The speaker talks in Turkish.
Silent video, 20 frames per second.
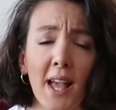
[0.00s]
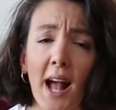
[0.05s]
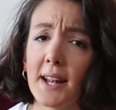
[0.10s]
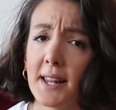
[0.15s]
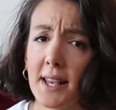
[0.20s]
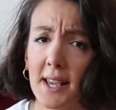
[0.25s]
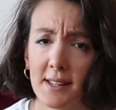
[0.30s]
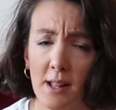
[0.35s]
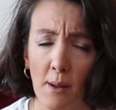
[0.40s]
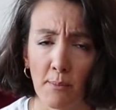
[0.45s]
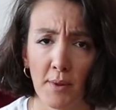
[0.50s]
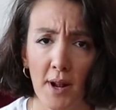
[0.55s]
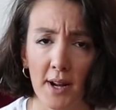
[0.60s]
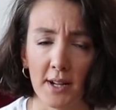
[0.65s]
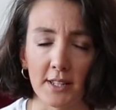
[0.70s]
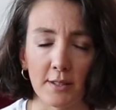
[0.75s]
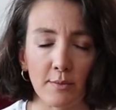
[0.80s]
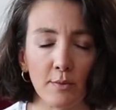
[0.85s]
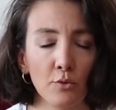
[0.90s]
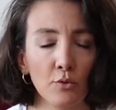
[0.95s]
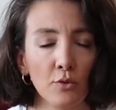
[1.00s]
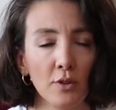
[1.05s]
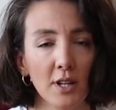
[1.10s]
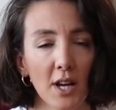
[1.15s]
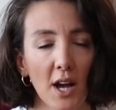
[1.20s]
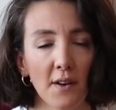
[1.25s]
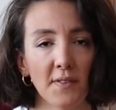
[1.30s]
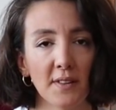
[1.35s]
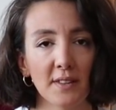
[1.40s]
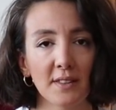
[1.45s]
Geldik kitaplar kısmına. Dün
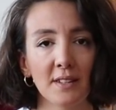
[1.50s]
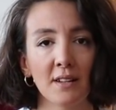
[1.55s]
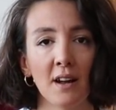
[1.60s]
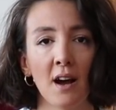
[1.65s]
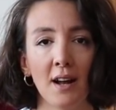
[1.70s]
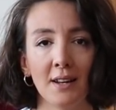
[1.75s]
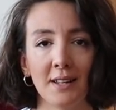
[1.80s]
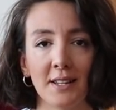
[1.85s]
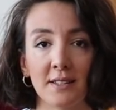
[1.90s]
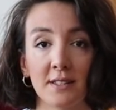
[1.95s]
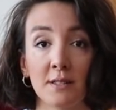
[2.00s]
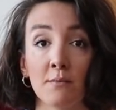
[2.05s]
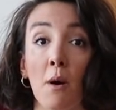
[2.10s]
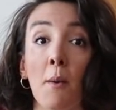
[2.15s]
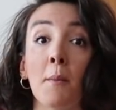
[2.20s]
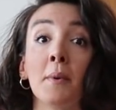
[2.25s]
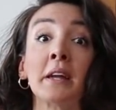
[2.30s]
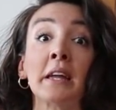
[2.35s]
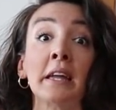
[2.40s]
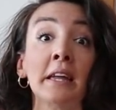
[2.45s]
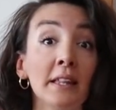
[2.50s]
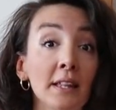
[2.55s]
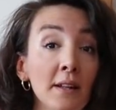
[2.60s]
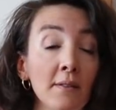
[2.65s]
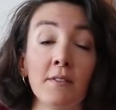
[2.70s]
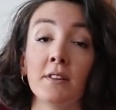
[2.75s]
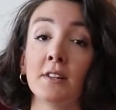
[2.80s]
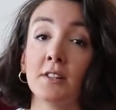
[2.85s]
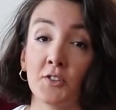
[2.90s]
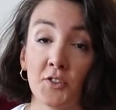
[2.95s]
kıyafetleri hallettim ama
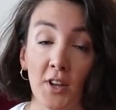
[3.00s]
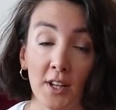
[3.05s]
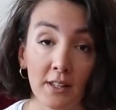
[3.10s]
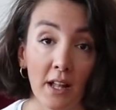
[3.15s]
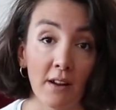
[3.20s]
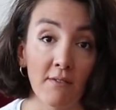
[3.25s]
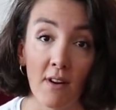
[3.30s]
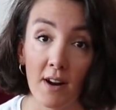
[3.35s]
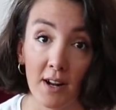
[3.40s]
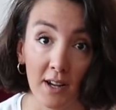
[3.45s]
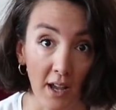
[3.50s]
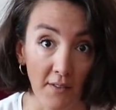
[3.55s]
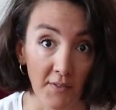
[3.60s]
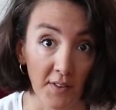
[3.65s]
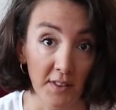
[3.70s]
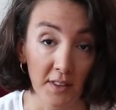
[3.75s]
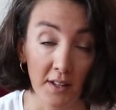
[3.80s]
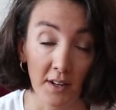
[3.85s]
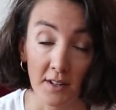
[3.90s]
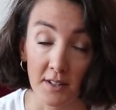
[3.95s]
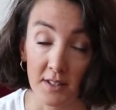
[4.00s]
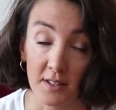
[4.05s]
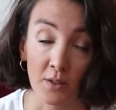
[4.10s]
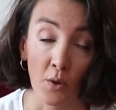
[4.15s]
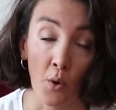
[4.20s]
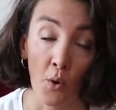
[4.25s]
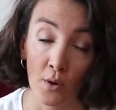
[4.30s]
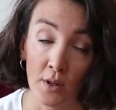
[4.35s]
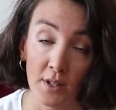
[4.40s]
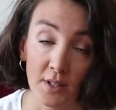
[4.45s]
yine verilecekler var kıyafetler
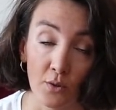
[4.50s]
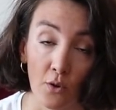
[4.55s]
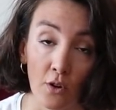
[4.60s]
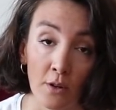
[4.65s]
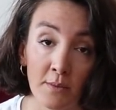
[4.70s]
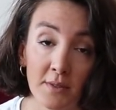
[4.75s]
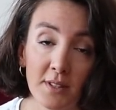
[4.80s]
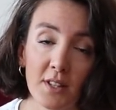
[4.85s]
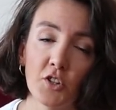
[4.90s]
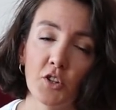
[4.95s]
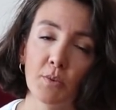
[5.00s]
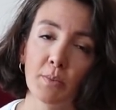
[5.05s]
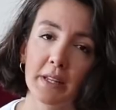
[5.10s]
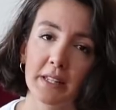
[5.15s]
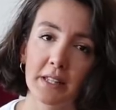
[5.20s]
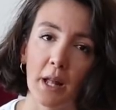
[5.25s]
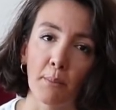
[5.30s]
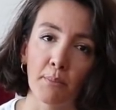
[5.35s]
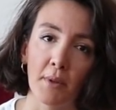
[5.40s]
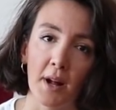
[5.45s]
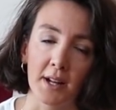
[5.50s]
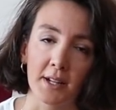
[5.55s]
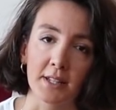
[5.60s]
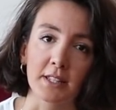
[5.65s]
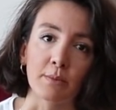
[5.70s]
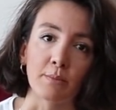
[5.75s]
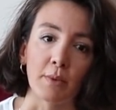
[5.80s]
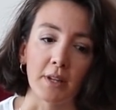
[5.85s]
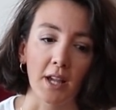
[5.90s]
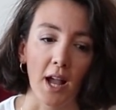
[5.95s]
arasında öyle söyleyeyim size. Şimdi kitaplar
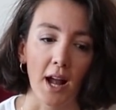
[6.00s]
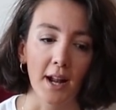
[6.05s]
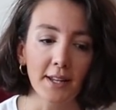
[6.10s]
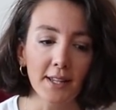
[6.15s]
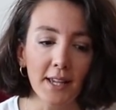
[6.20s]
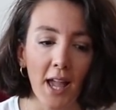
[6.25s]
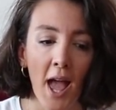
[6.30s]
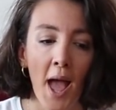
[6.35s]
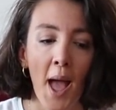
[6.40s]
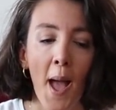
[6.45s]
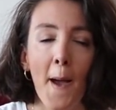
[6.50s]
kısmına geldik.